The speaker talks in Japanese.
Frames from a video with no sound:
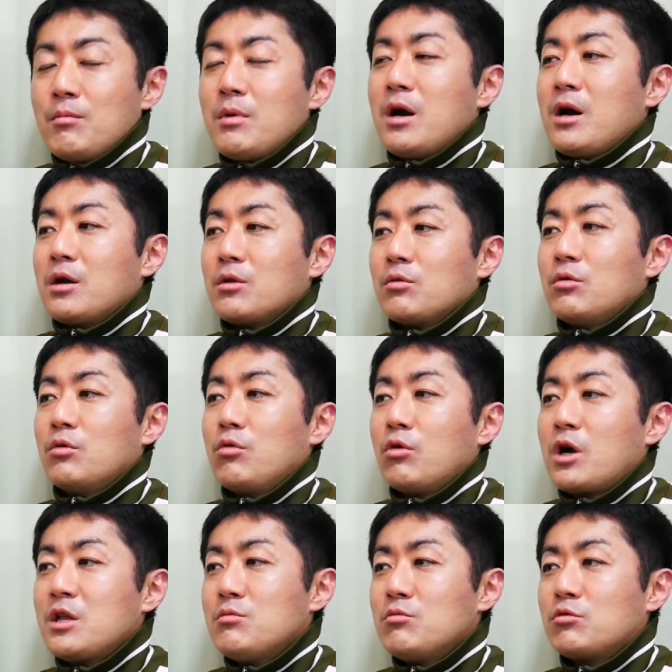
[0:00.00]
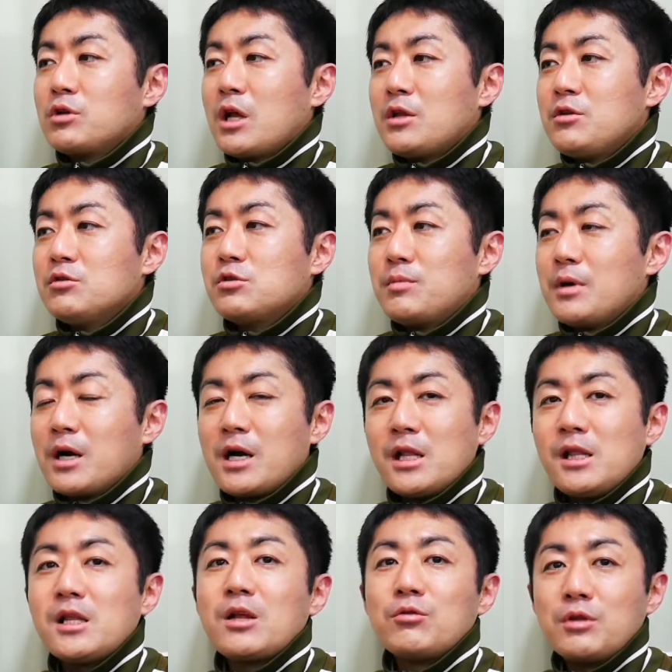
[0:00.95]
まあ、あの他にも暗いニュースばっ
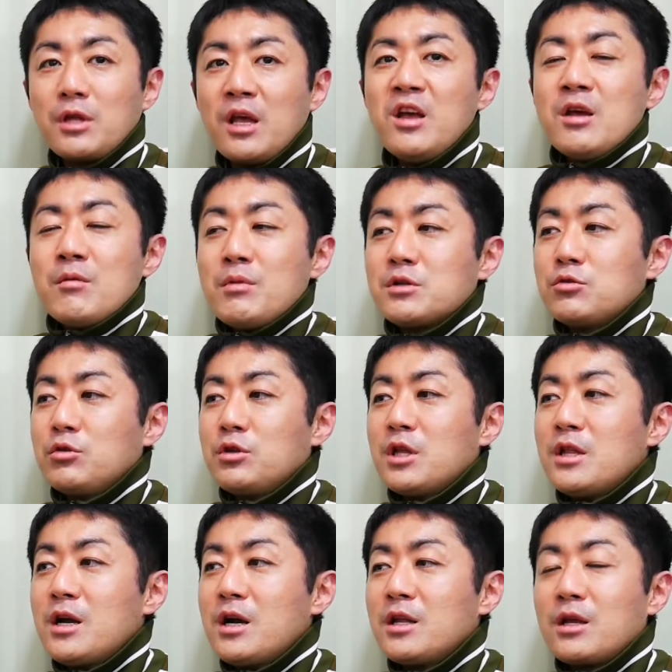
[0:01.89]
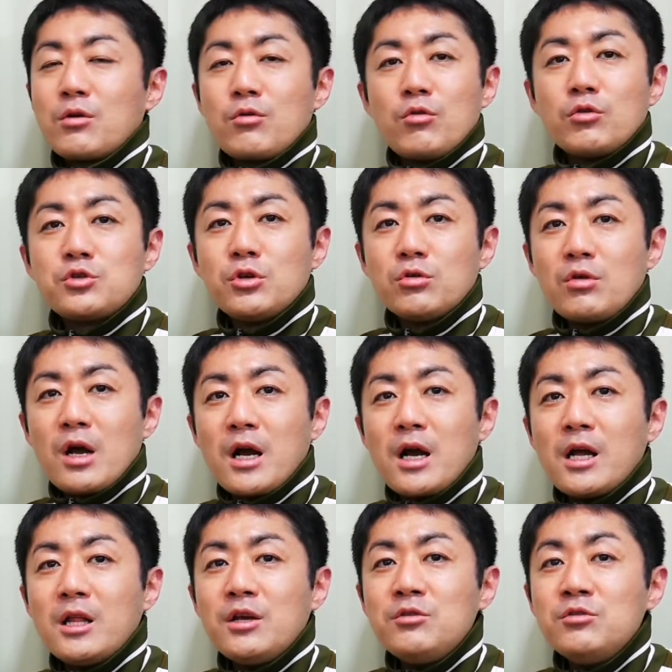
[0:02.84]
かりなので、まあ、そういった中でこうちょっと
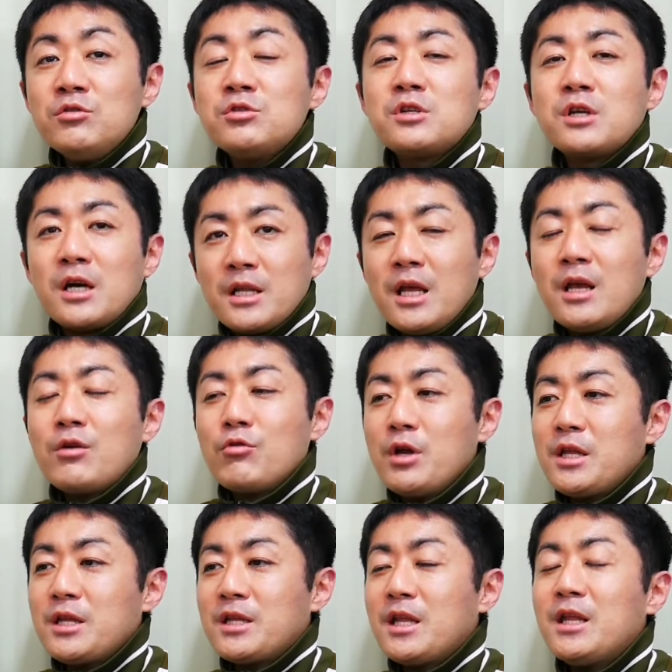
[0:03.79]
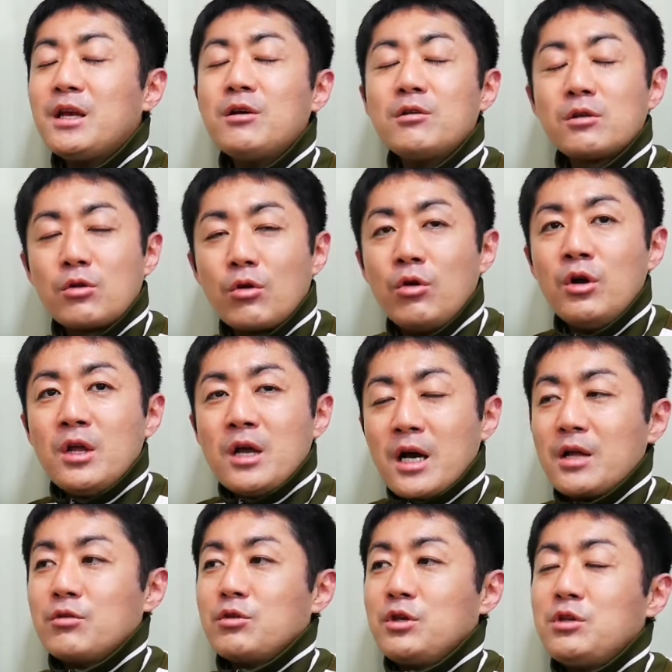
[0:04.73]
明るいニュースがねこうやって出てくると
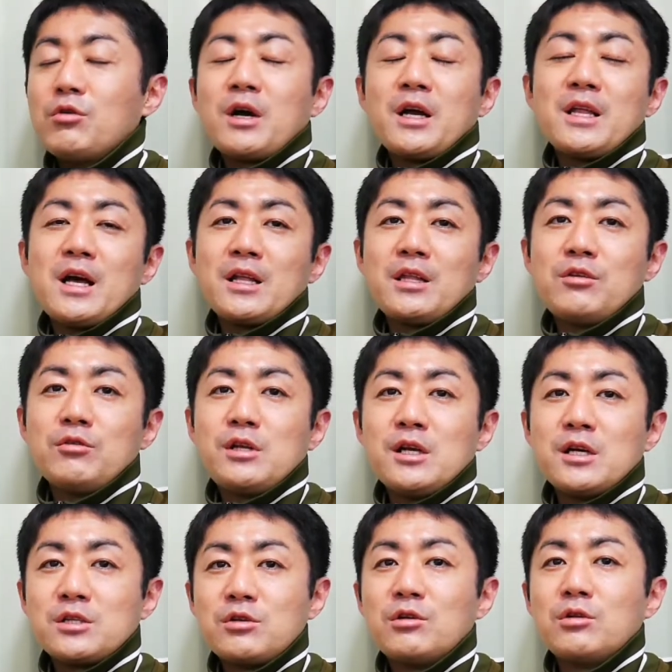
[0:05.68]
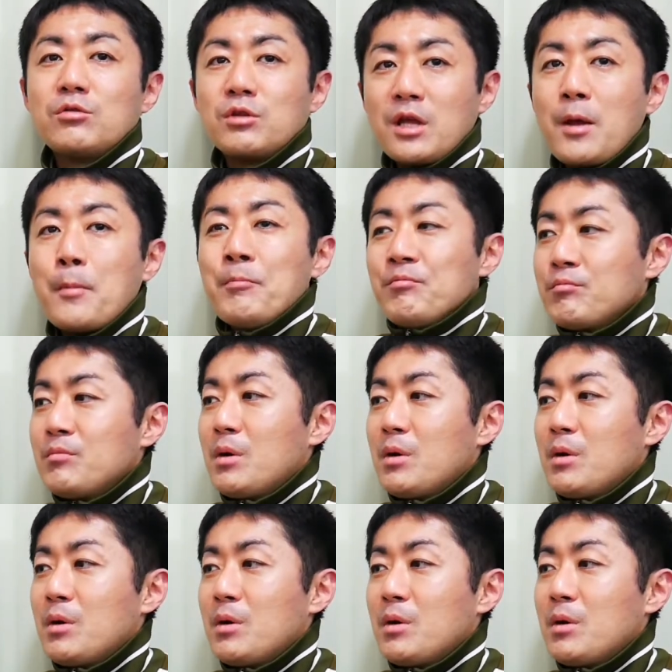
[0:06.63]
あのいいのかなという気がするので、